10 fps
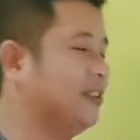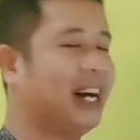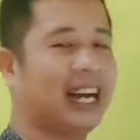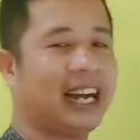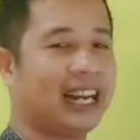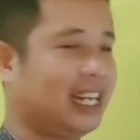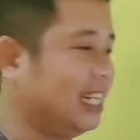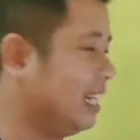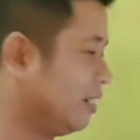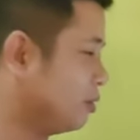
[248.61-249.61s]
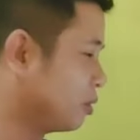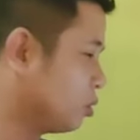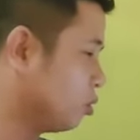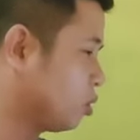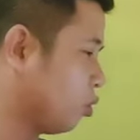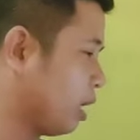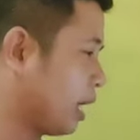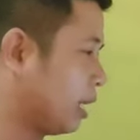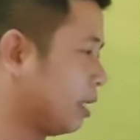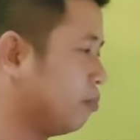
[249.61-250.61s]
Wah, ini dia untuk
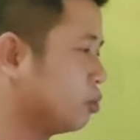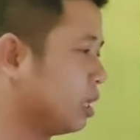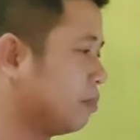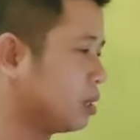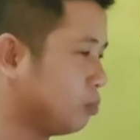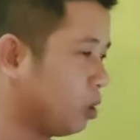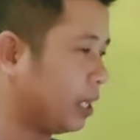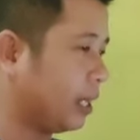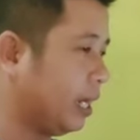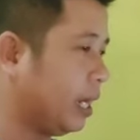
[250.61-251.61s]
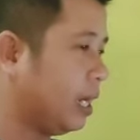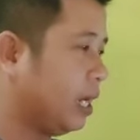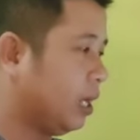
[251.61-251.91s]
saudara kita Muslim semua ini ya.